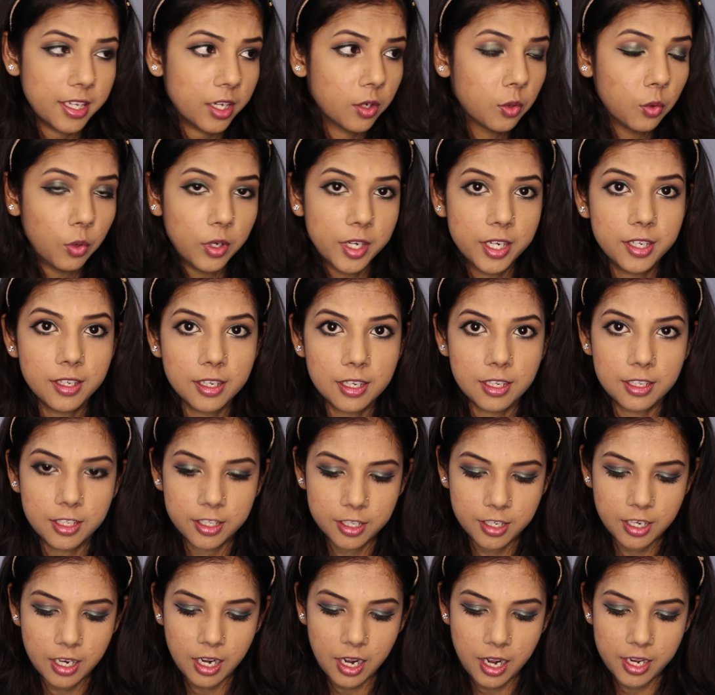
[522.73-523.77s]
सा ये गोल्डन
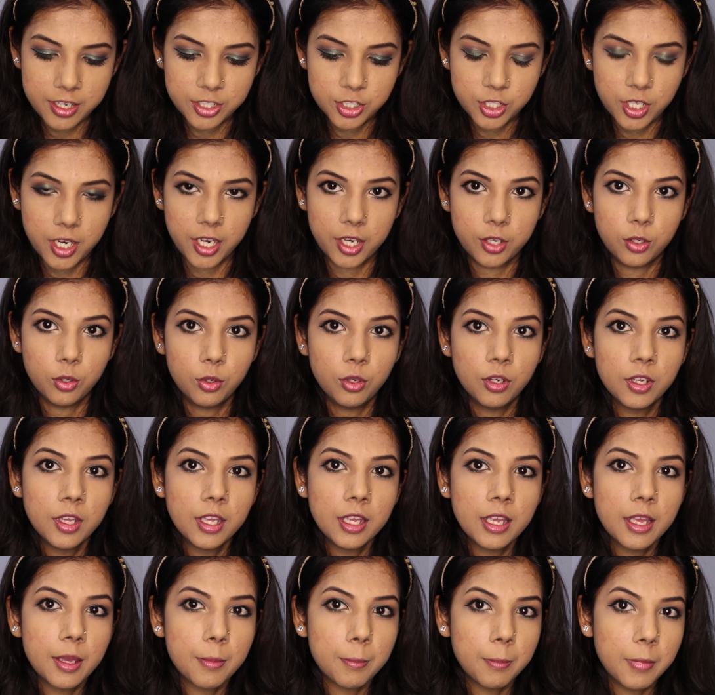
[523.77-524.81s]
कलर का आई
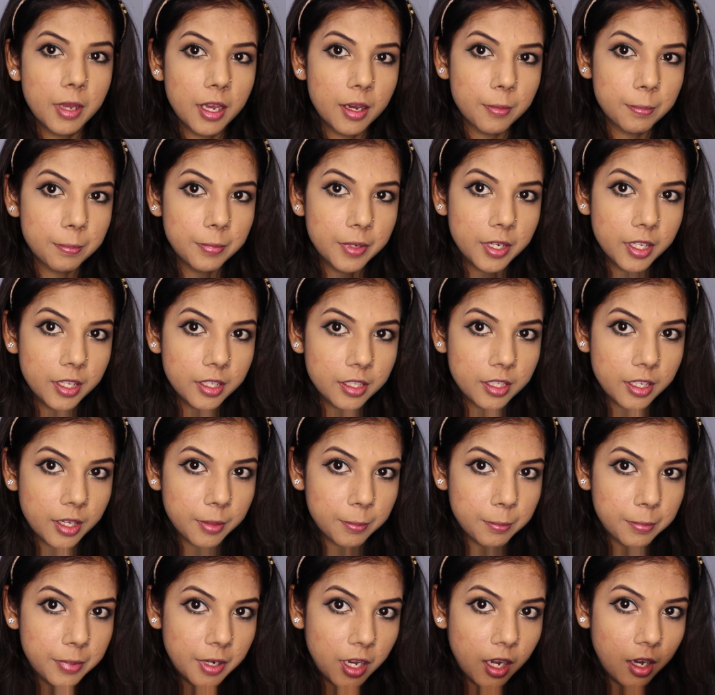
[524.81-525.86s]
मैं अपनी
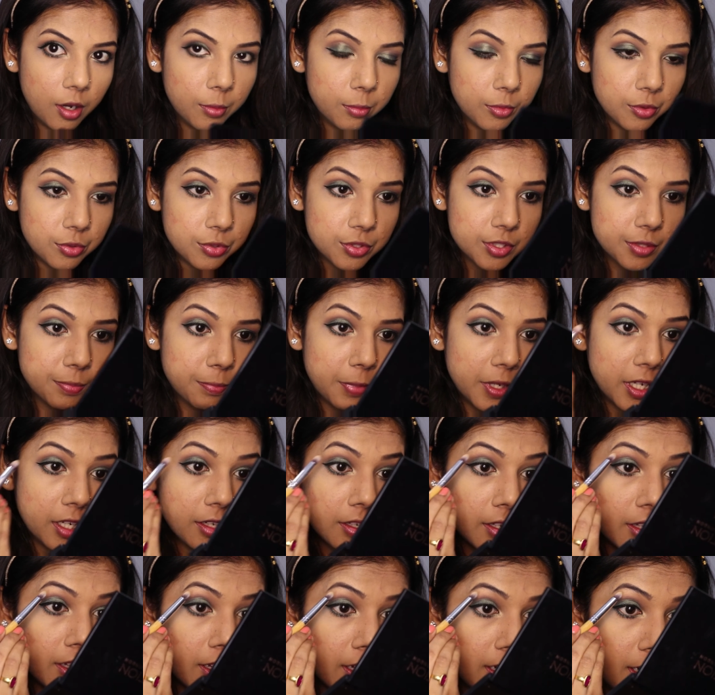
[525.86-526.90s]
ये ब्राउ बोन्स पे
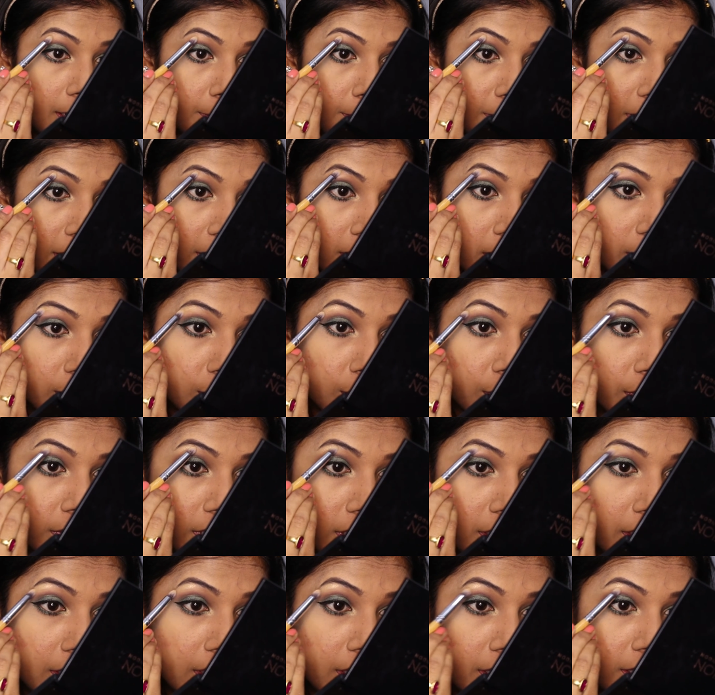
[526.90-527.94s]
अप्लाई
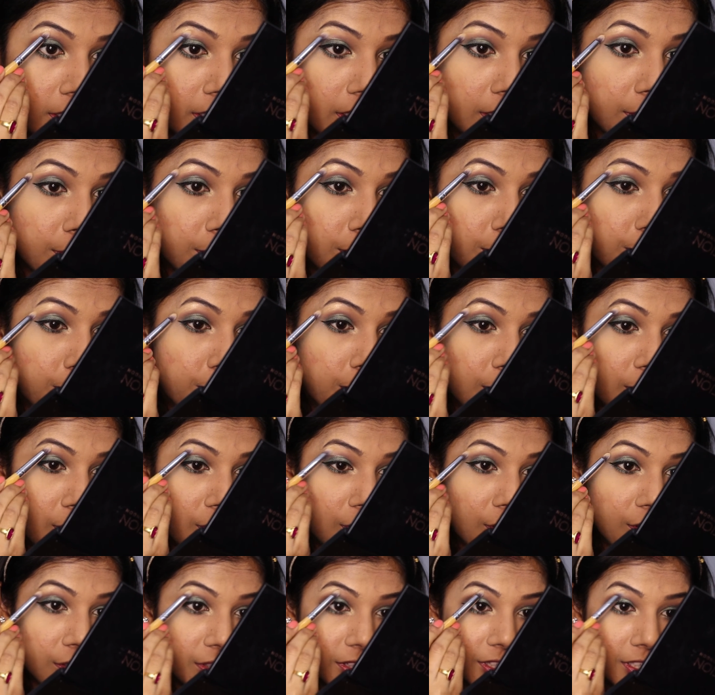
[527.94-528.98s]
करूँगी
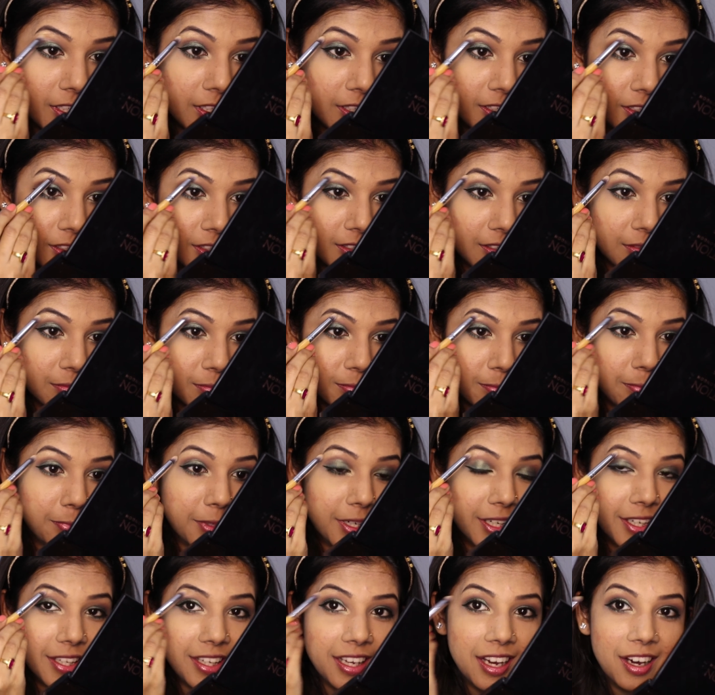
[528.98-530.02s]
बहुत ही
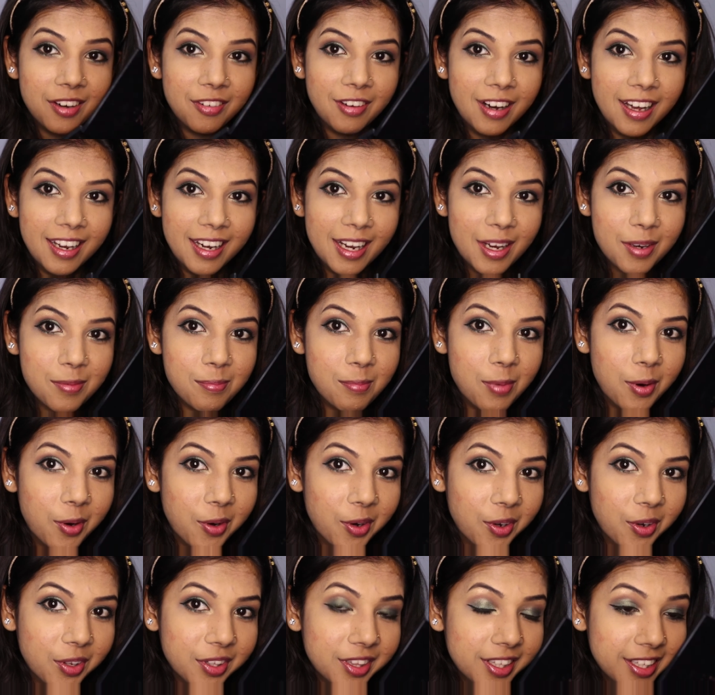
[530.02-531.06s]
बढ़िया वाला
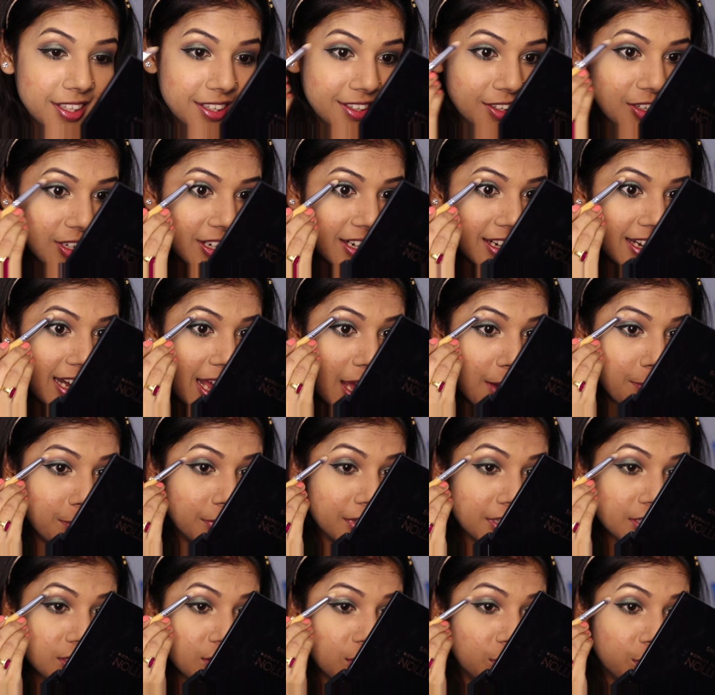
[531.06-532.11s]
बहुत ही
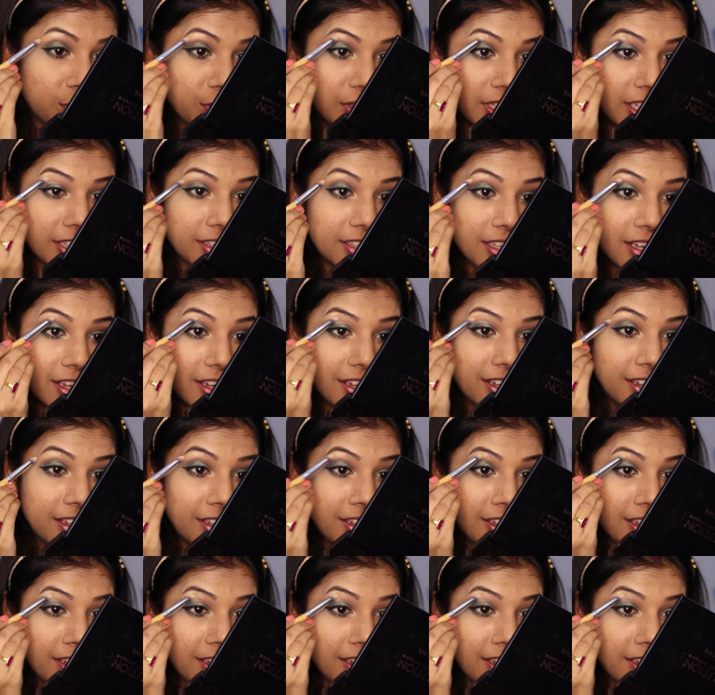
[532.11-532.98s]
ग्लैमरस लुक देता है